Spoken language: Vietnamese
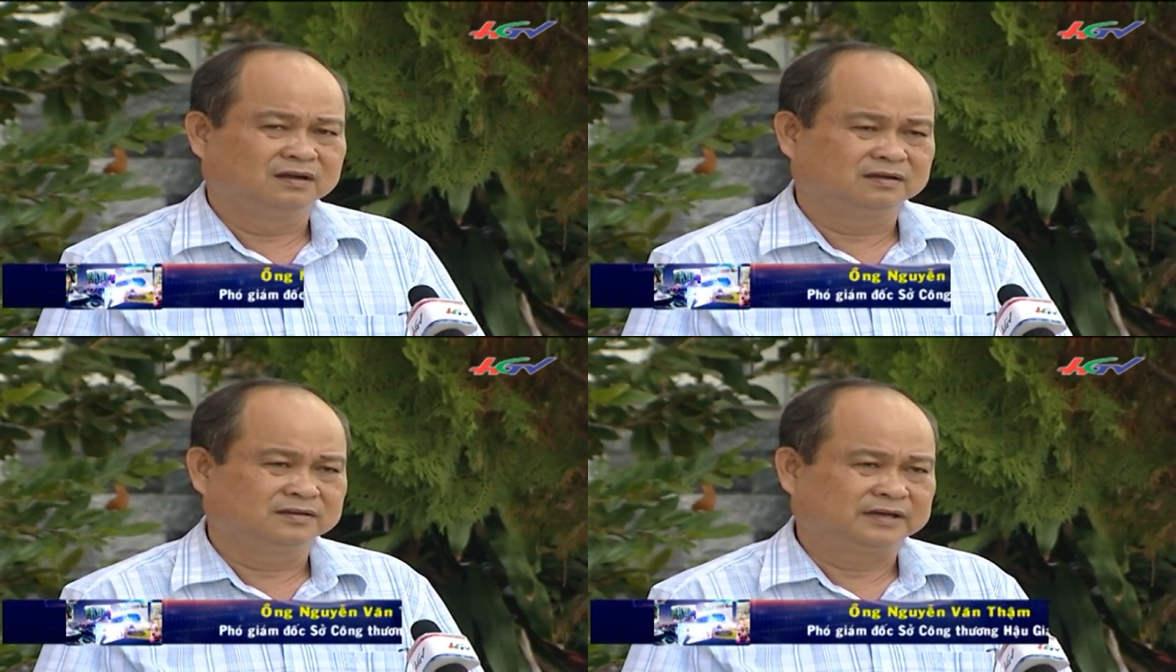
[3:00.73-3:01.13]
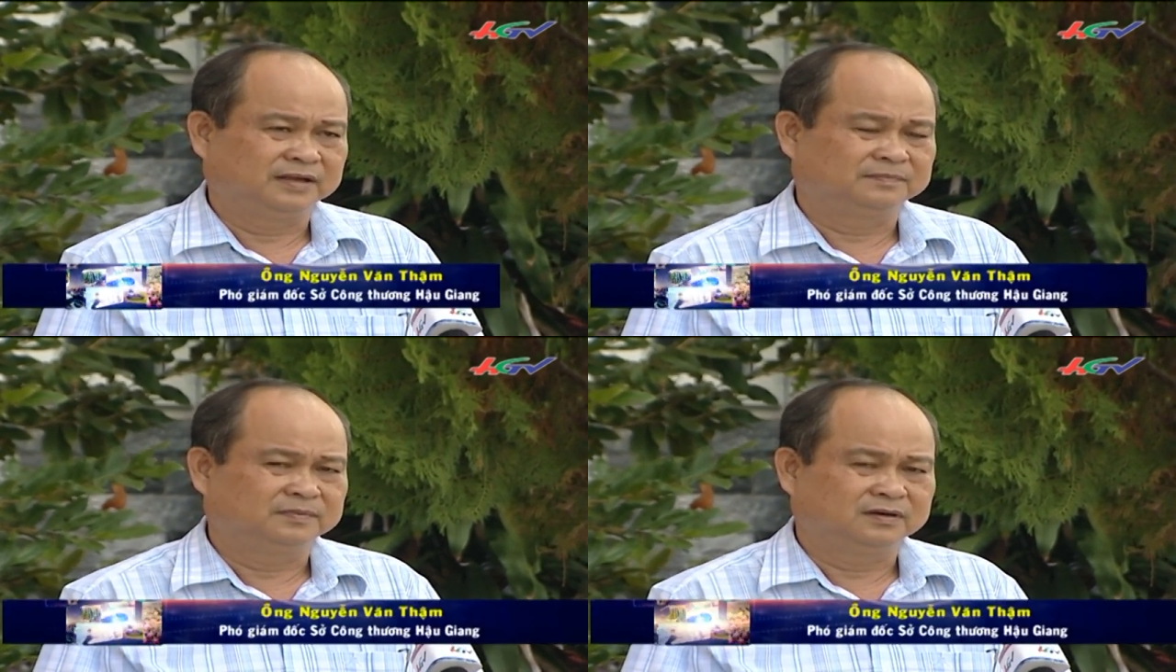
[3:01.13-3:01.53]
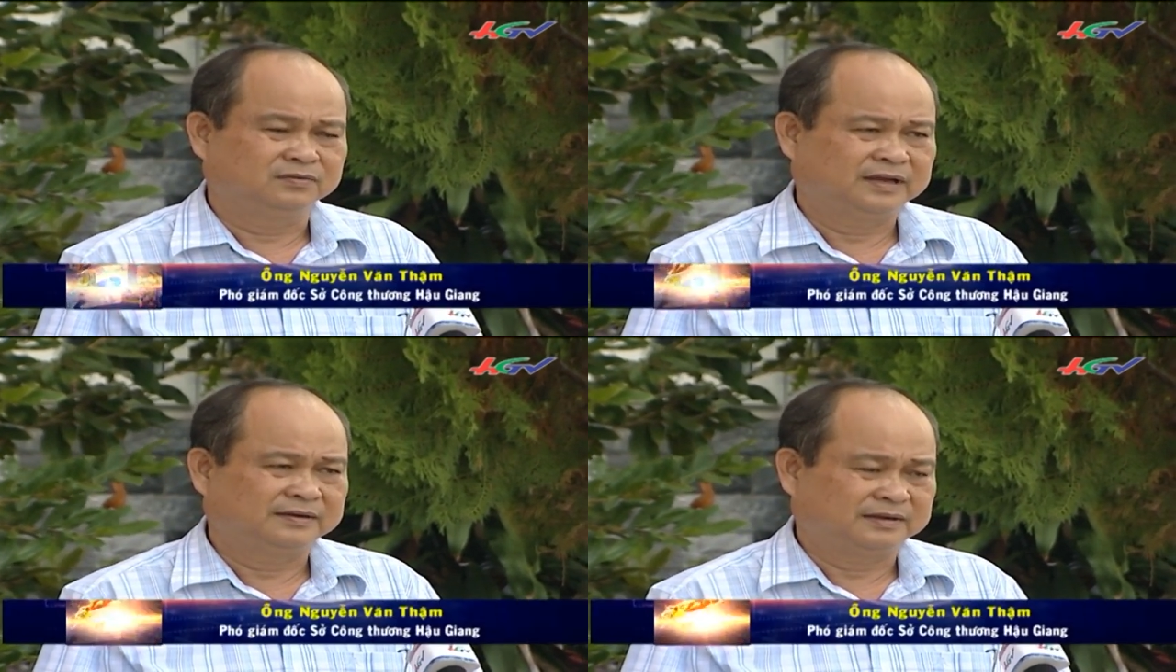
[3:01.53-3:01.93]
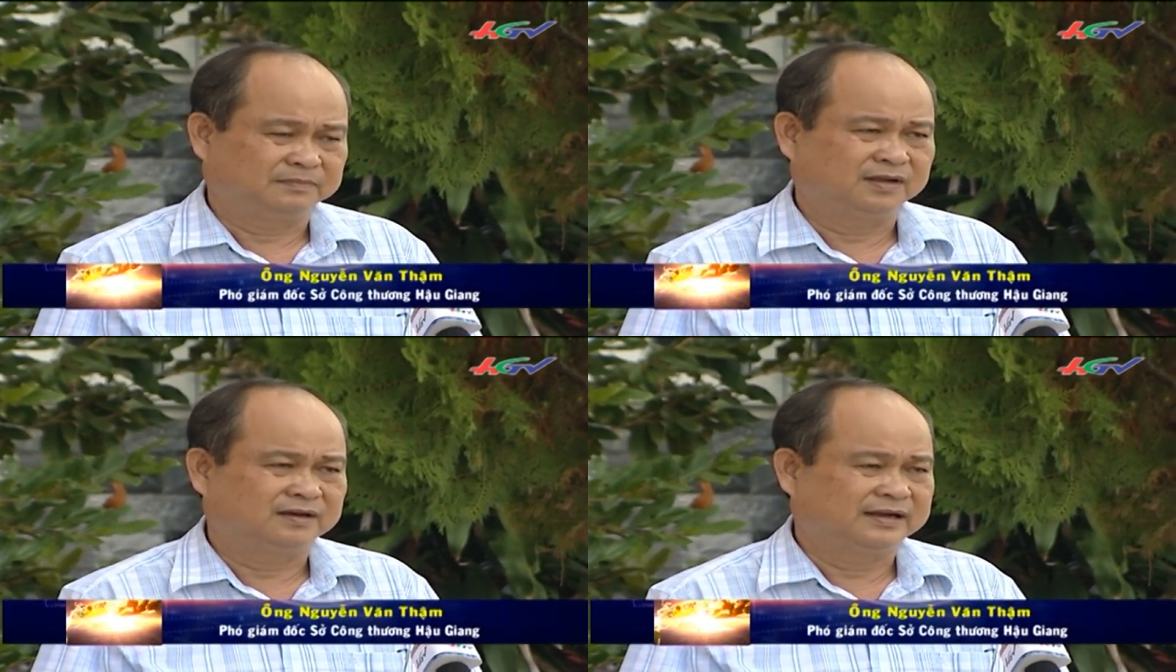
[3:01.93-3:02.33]
doanh nghiệp Hậu Giang, đặc
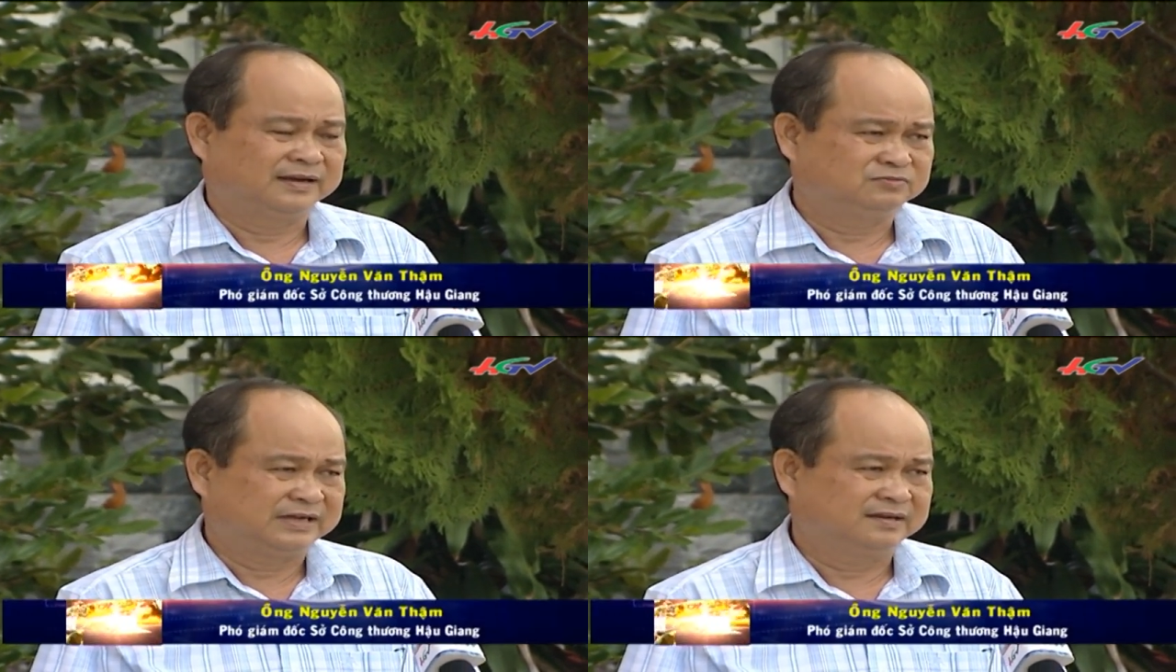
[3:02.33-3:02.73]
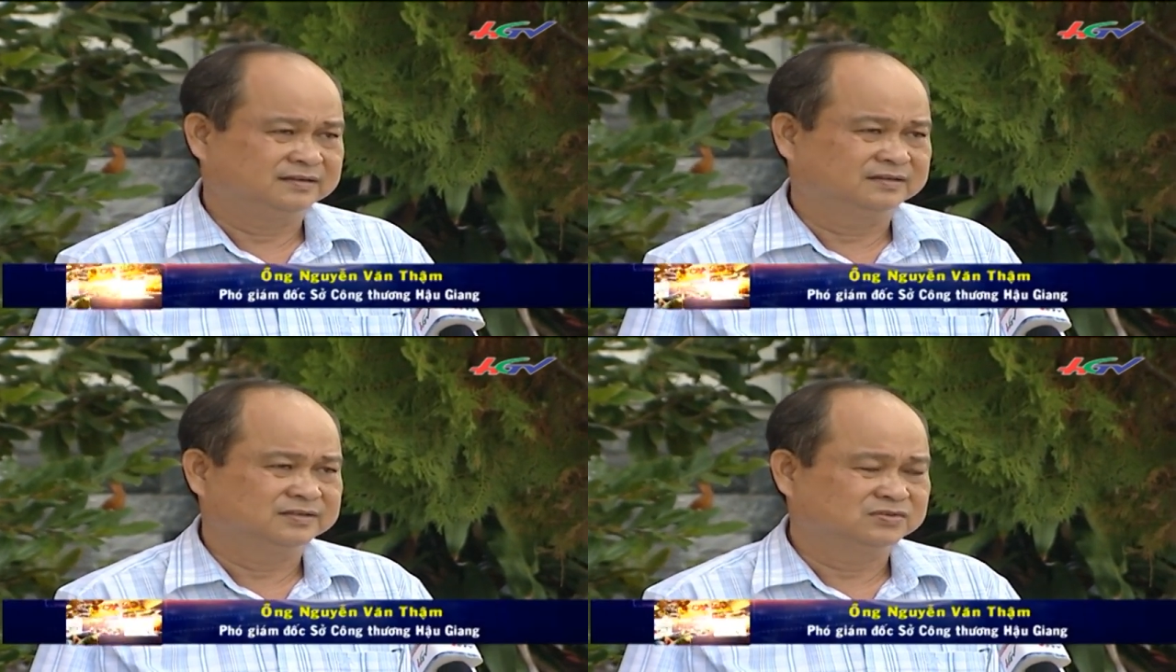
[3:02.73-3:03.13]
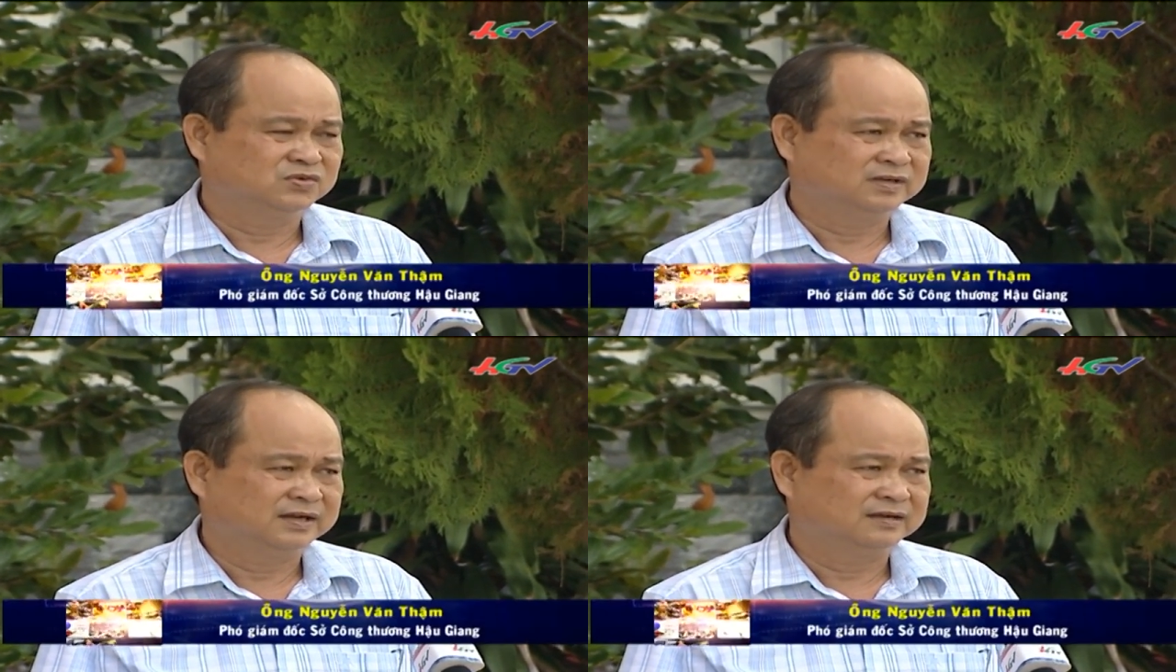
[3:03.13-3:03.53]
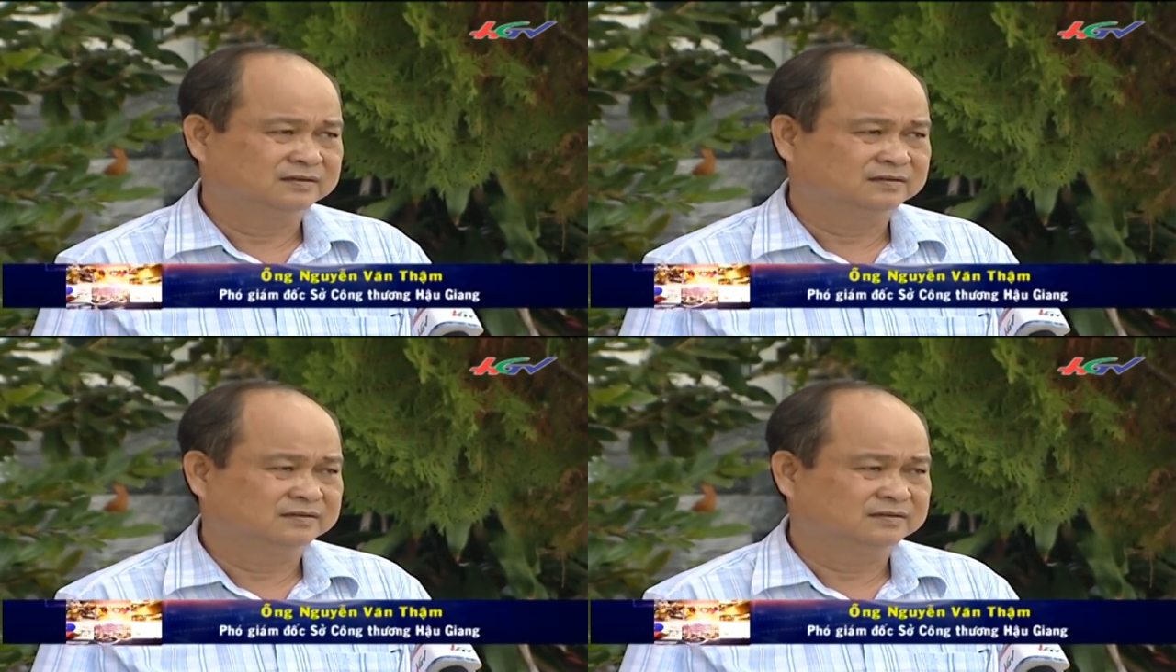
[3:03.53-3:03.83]
biệt là hàng nông sản để sản xuất ra,